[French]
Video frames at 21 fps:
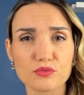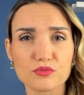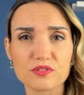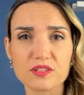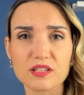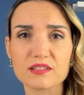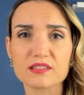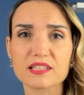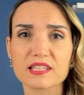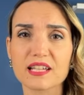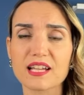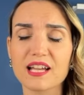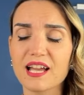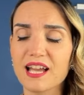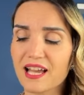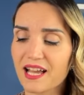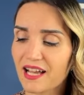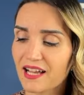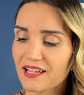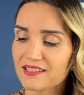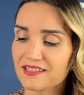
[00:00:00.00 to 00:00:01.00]
vous inscrire
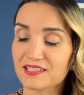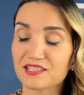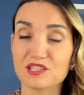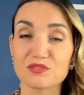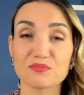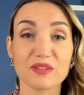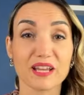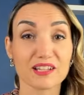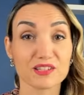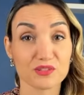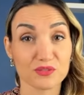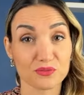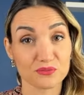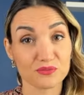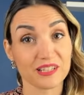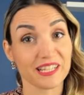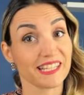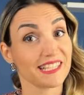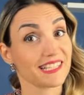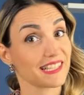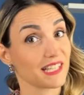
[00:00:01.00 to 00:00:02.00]
à cette immersion
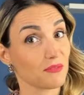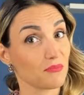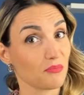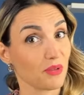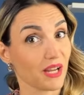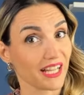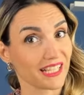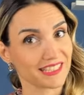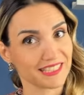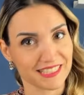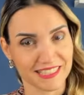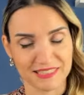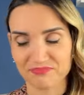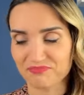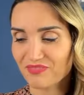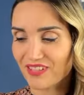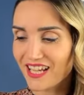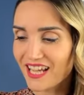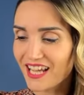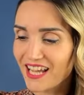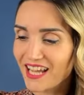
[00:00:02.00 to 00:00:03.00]
et c'est parti.
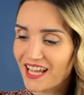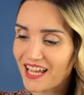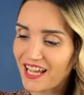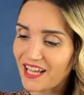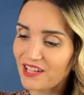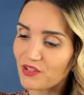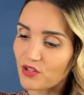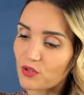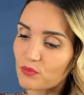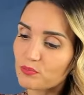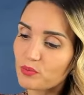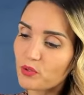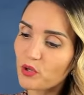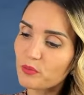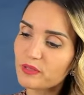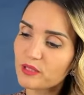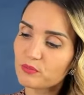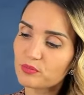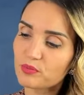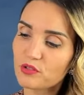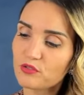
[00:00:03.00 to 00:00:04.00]
Alors,
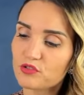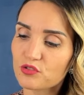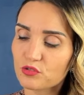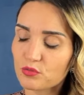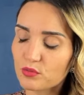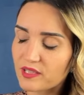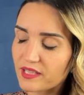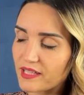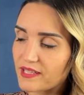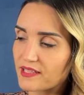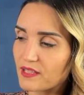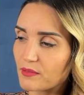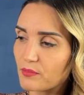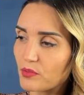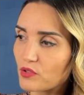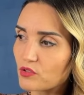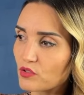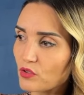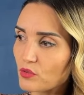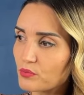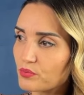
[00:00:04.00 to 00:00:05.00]
premier point aujourd'hui très
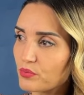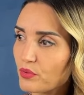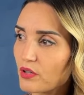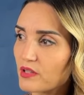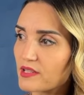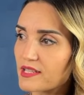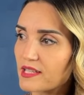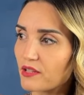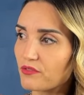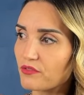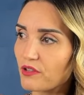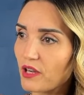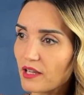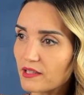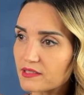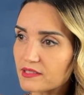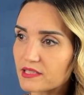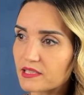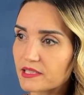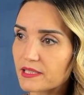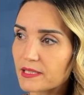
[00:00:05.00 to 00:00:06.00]
important pour savoir
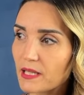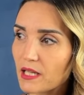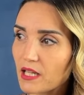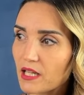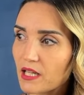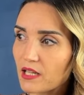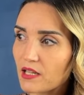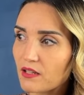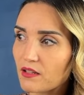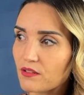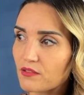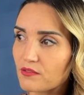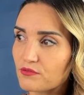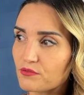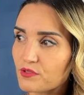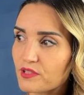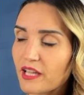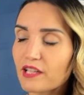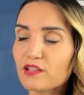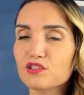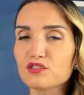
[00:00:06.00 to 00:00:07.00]
si
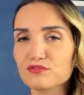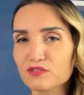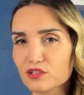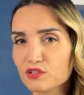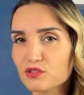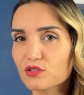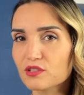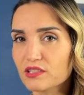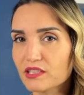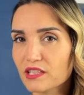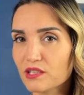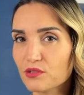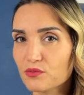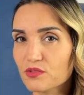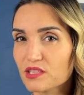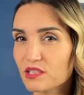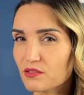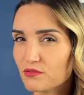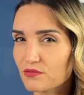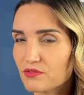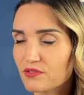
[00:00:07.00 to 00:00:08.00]
vous êtes de votre côté ou
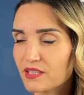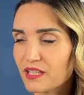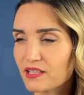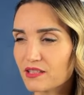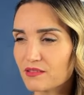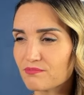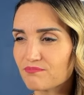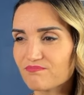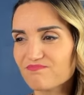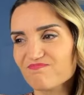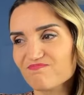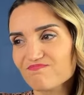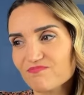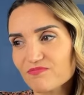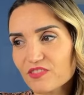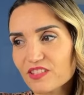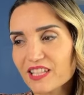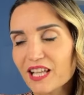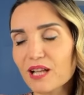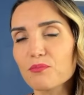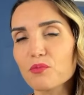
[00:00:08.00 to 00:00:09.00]
si vous êtes
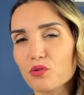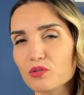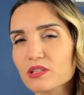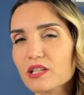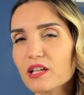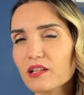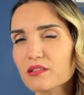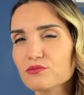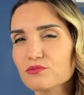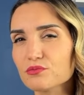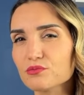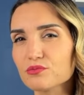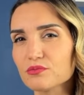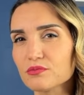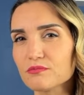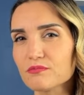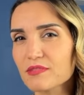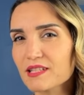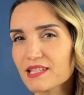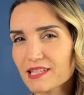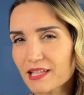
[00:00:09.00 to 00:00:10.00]
finalement en train de vous
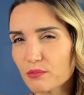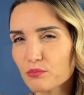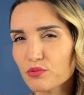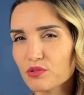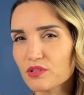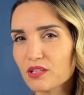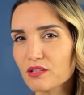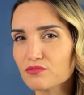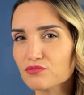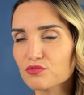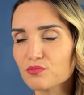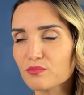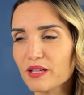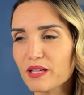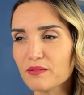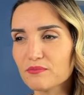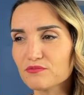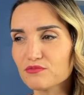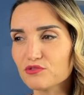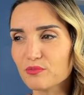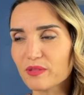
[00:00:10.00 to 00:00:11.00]
saboter
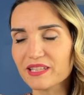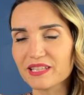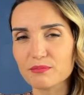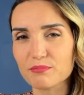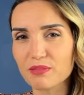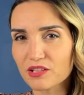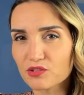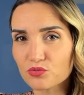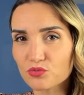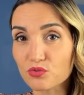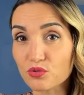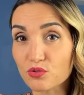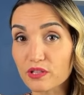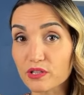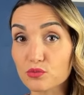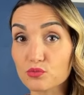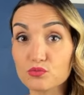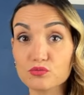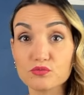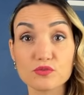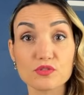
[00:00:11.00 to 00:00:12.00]
vous-même, vous mettre des bâtons dans les
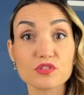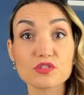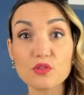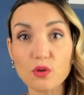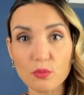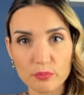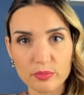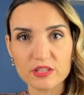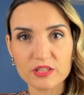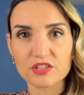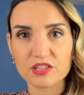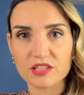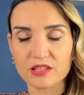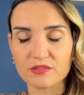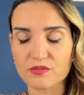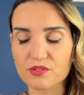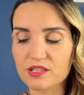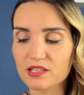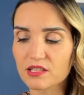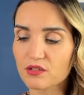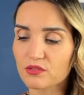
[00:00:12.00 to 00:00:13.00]
roues, vous empêcher
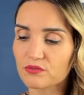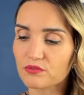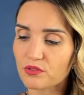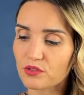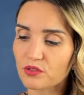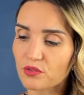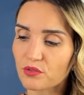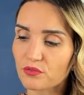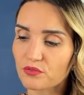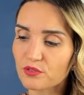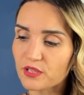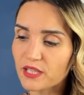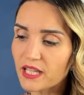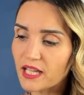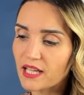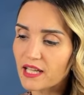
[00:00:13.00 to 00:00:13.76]
d'avancer dans votre vie,